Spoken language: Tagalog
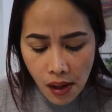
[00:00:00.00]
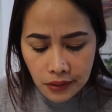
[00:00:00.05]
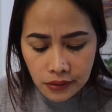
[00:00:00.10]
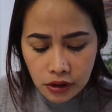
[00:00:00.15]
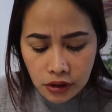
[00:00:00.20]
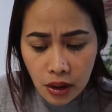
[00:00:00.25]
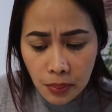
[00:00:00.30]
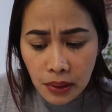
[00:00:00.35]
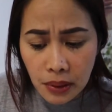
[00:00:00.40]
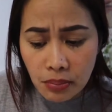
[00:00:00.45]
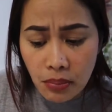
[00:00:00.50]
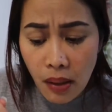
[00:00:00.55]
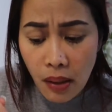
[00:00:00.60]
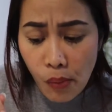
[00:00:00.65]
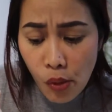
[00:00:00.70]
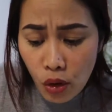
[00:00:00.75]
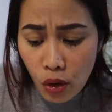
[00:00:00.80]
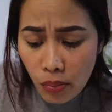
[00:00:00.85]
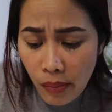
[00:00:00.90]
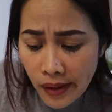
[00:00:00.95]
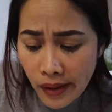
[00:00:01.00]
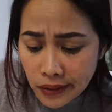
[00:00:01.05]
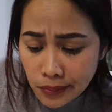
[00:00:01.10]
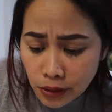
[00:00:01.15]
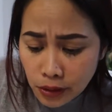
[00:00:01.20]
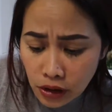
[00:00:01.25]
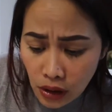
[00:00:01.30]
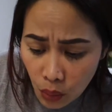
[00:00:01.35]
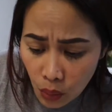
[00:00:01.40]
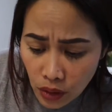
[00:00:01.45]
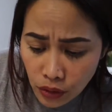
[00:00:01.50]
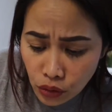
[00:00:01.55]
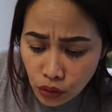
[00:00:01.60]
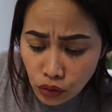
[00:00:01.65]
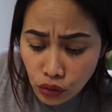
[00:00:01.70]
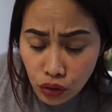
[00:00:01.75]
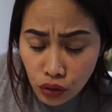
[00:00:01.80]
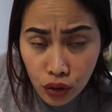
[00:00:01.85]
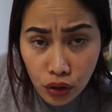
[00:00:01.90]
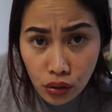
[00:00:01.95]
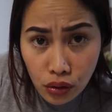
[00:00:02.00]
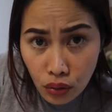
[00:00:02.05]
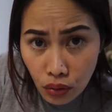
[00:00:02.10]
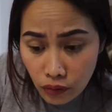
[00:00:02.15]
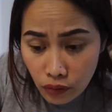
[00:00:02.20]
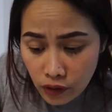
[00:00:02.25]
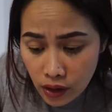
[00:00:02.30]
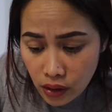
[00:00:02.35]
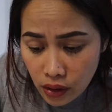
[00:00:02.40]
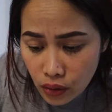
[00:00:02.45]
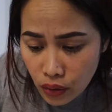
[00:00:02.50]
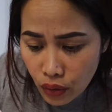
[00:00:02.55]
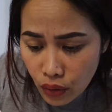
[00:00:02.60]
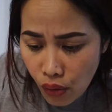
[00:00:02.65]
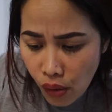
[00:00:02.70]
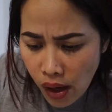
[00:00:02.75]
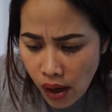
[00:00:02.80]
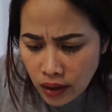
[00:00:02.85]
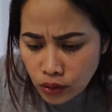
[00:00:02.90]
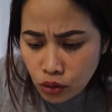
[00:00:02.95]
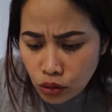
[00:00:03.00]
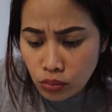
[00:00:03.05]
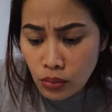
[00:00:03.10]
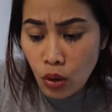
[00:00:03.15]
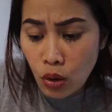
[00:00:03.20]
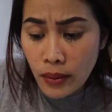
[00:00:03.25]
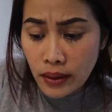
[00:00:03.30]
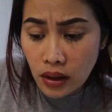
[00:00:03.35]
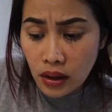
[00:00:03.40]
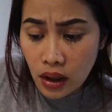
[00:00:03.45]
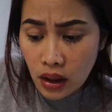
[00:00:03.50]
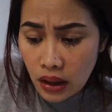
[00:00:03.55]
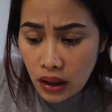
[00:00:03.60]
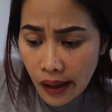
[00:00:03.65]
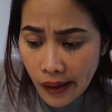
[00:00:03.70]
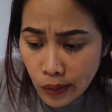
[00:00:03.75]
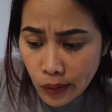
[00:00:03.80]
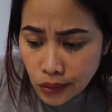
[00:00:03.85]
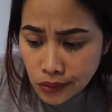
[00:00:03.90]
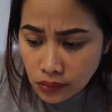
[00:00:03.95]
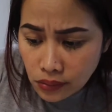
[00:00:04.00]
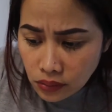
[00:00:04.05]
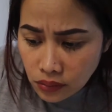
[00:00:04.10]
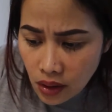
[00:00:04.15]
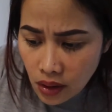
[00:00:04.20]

Dapat ba mukbang tiwason jud og video hangtod mahuman kag kaon?